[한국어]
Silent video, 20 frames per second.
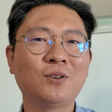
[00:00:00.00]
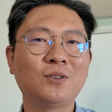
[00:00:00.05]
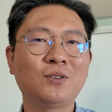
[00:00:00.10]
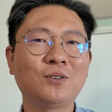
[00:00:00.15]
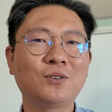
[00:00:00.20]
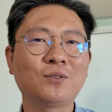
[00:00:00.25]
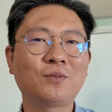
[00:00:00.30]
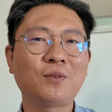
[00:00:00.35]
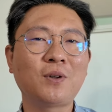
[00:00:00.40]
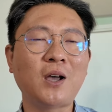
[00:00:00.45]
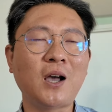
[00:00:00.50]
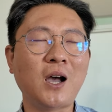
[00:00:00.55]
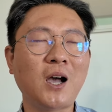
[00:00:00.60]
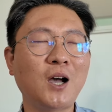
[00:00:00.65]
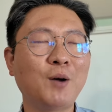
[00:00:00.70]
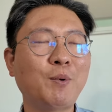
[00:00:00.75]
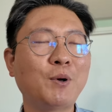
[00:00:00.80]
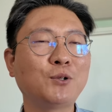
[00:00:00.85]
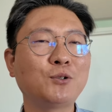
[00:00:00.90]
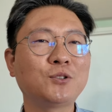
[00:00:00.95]
그래서
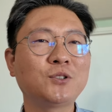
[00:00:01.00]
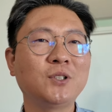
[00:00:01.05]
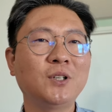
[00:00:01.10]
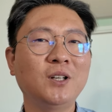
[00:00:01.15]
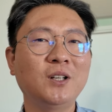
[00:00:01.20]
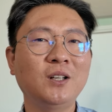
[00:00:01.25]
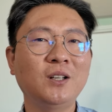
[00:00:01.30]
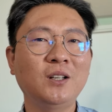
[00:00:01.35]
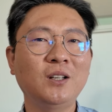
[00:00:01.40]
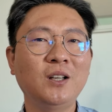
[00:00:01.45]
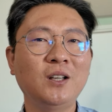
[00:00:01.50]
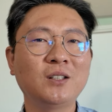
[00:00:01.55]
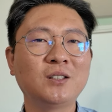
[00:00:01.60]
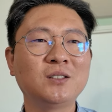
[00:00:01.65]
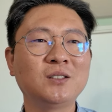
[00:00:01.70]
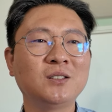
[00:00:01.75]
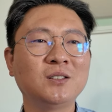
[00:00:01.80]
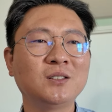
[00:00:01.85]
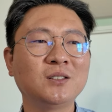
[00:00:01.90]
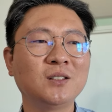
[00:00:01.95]
아, 반도체의
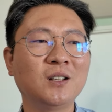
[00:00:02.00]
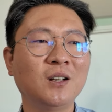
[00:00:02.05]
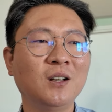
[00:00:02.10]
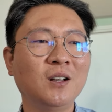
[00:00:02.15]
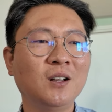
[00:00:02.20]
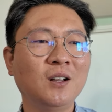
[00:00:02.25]
그